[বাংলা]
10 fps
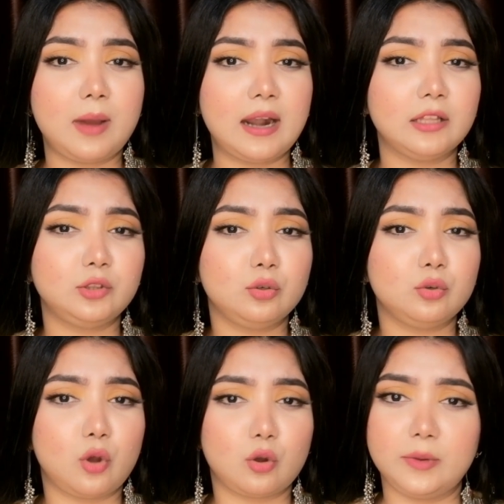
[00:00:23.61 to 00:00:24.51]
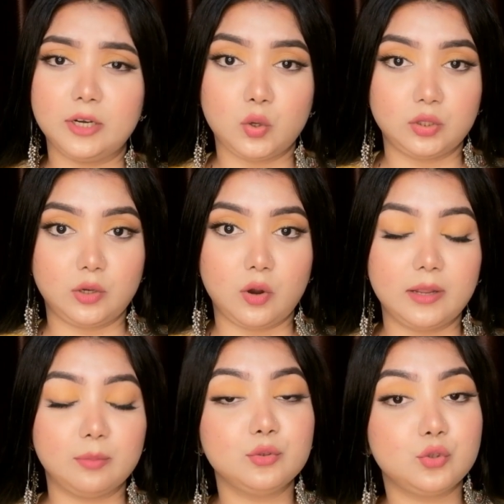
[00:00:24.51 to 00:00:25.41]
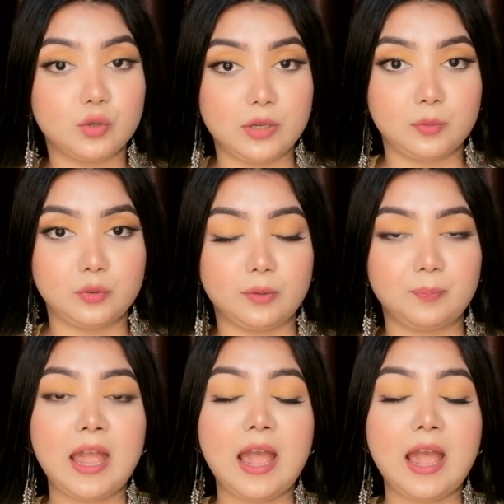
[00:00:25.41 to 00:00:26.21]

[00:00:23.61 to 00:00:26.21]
মারাত্মক রকমের ক্ষতি করে এবং ঝুঁকিপূর্ণ